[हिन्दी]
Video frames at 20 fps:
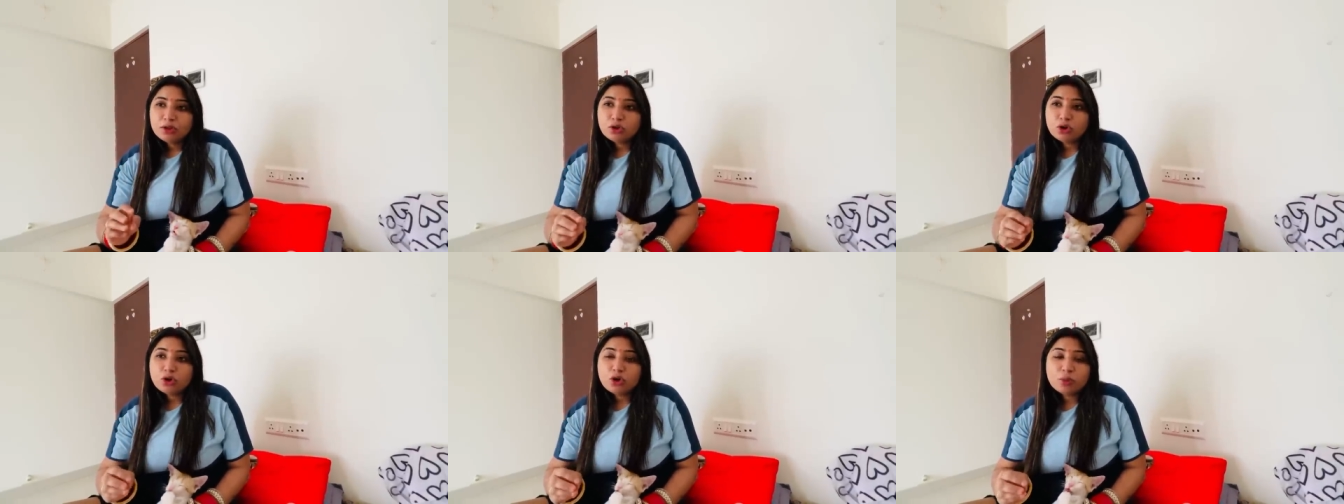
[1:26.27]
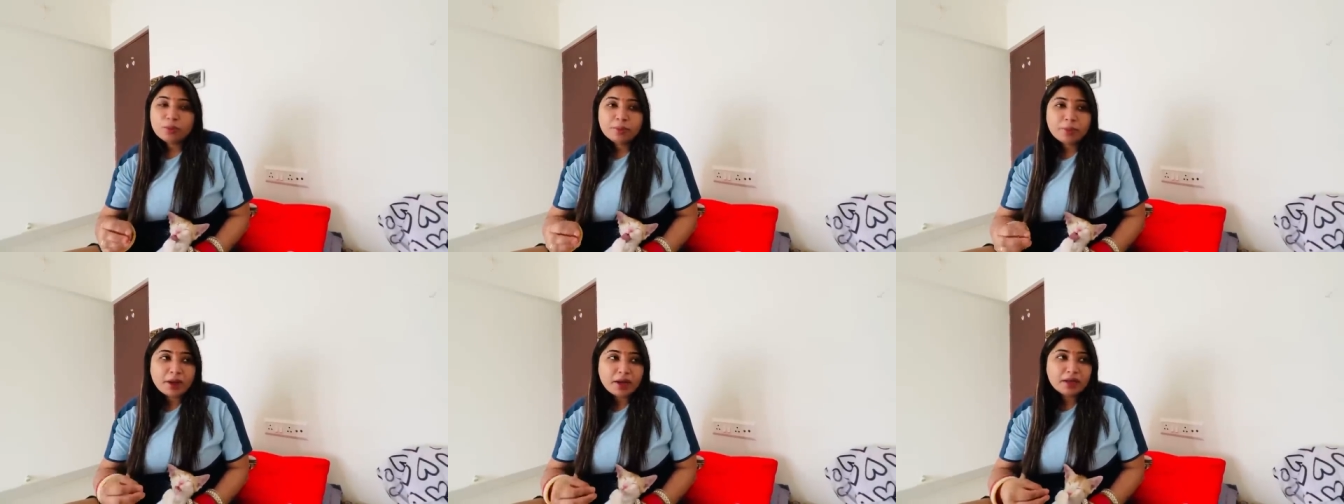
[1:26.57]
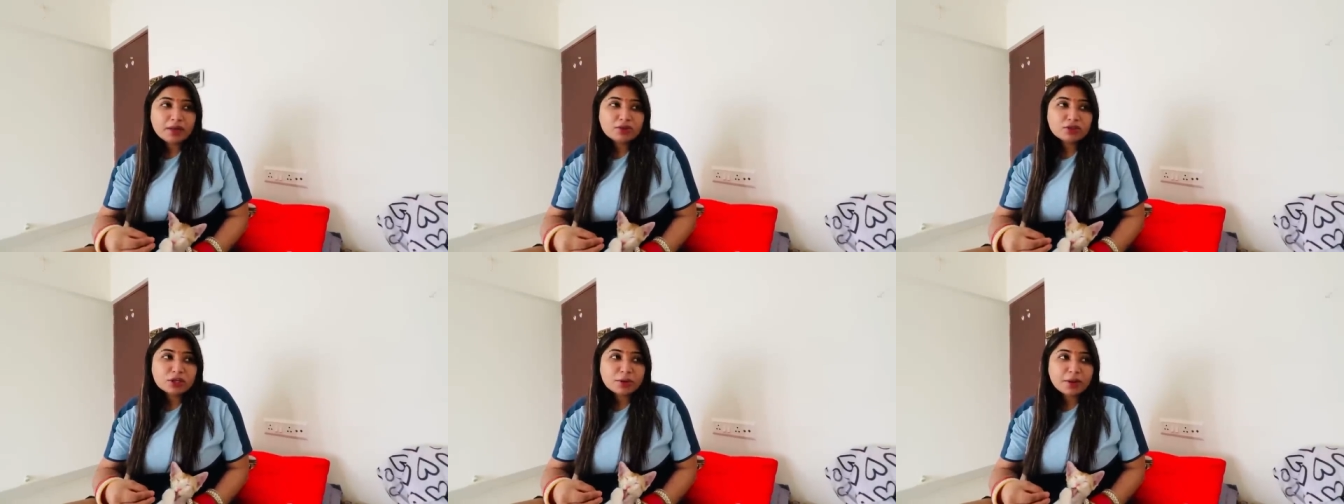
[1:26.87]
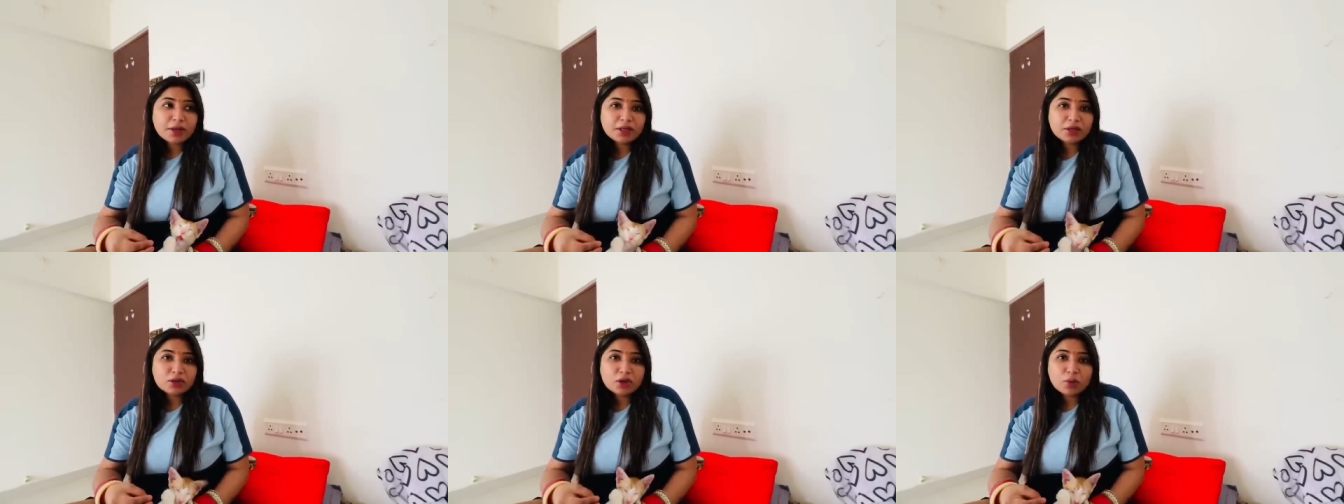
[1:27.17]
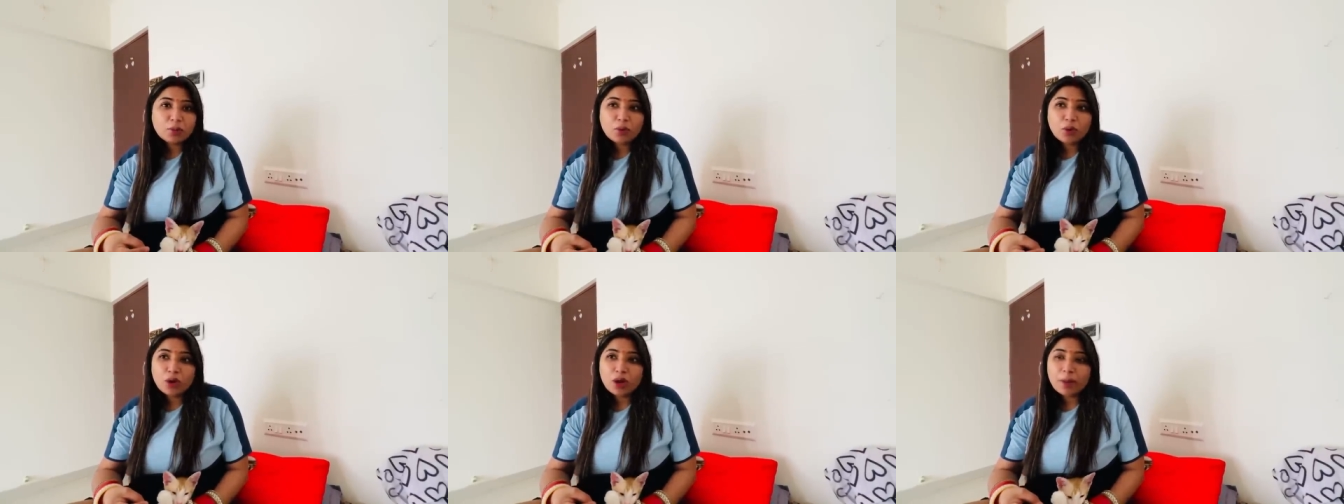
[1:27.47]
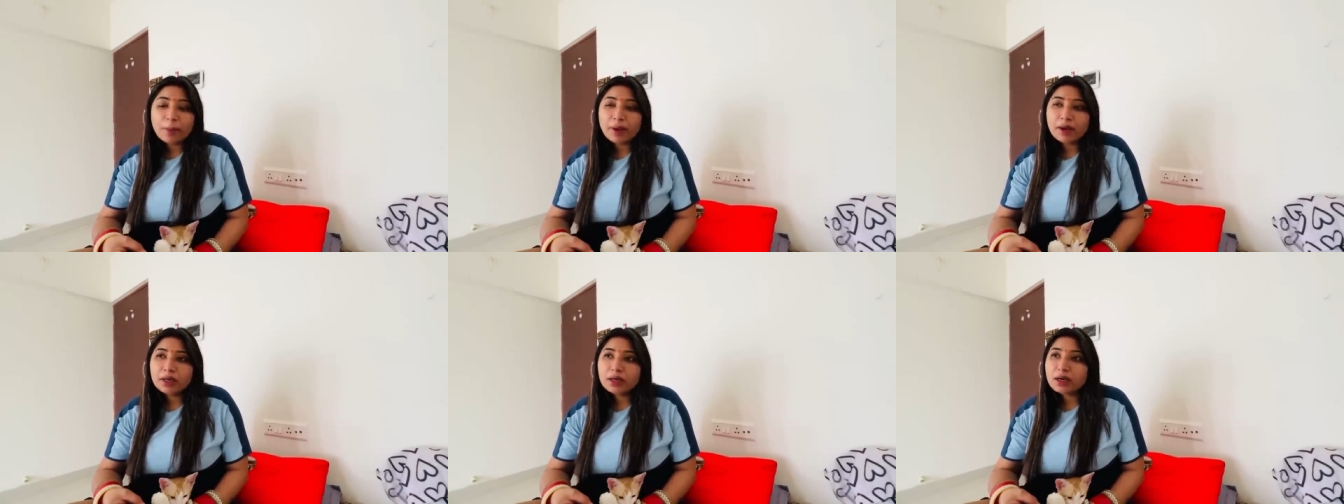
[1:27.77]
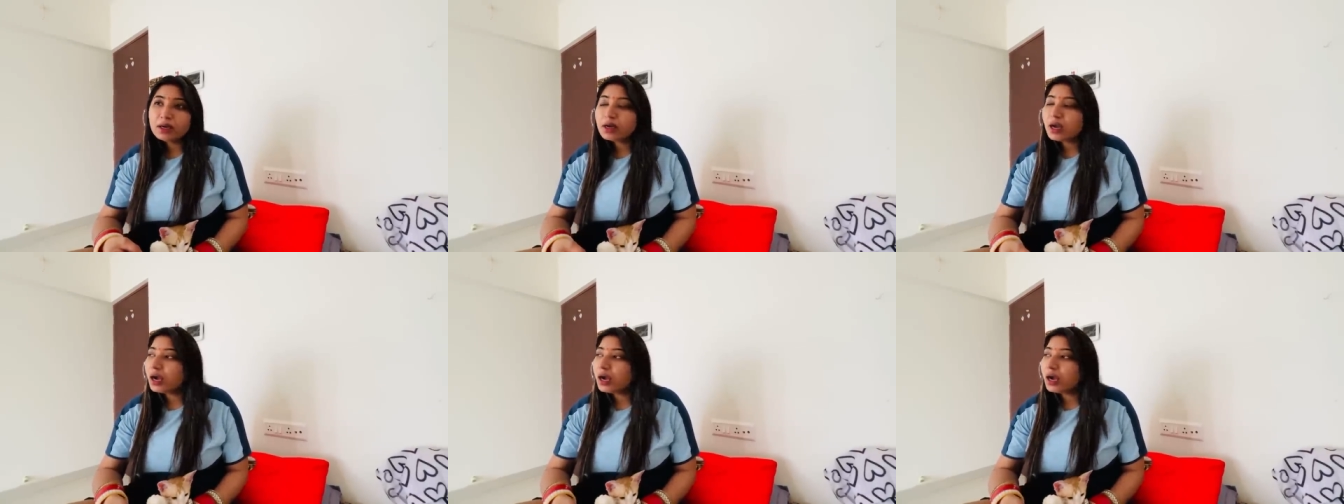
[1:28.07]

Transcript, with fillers: तो मैंने उसके बाद इनको बोला मैंने कहा